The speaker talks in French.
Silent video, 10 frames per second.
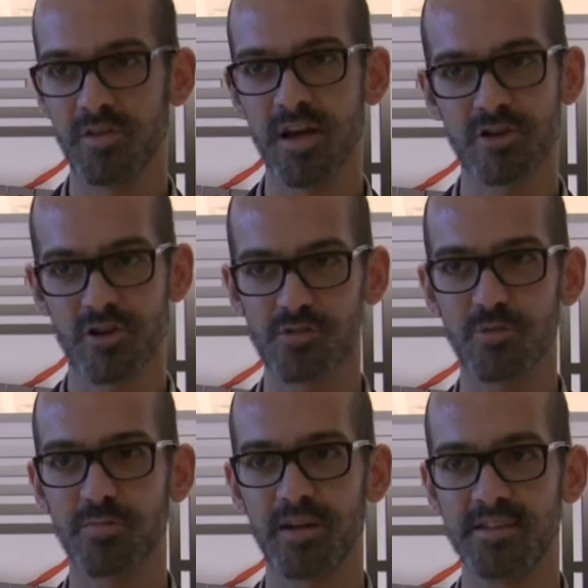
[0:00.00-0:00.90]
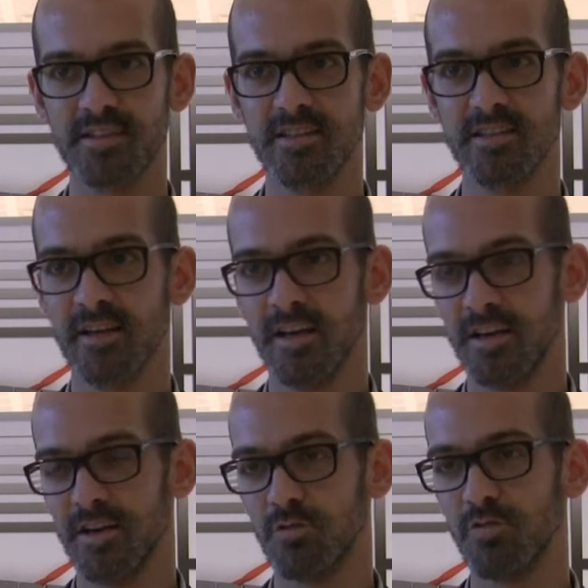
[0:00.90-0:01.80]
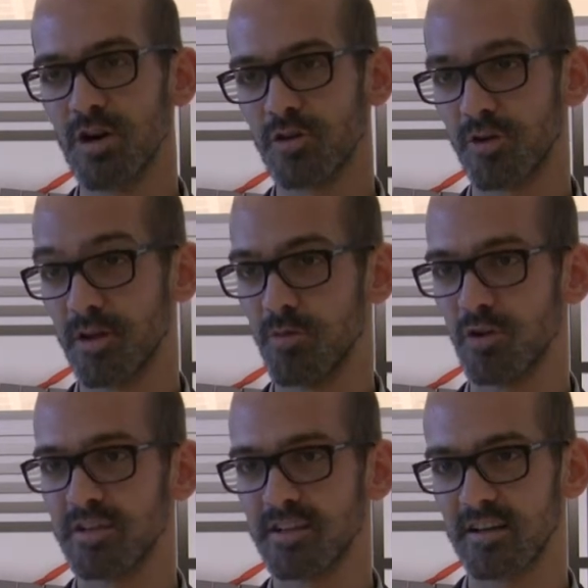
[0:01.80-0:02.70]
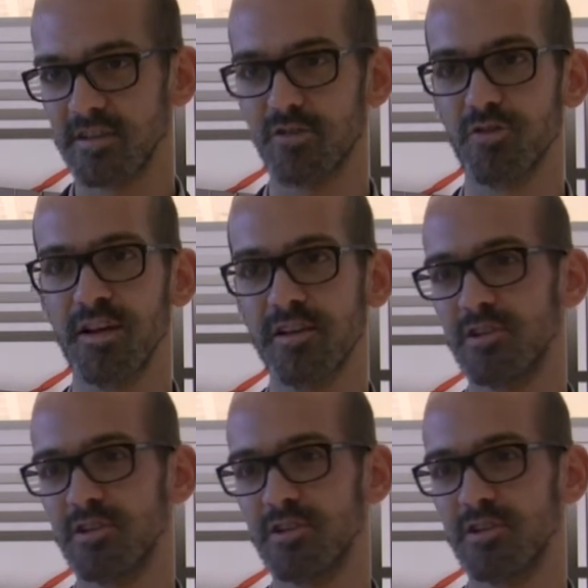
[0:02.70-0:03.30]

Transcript: on a un changement de pratique et on voit que les banquiers traditionnels,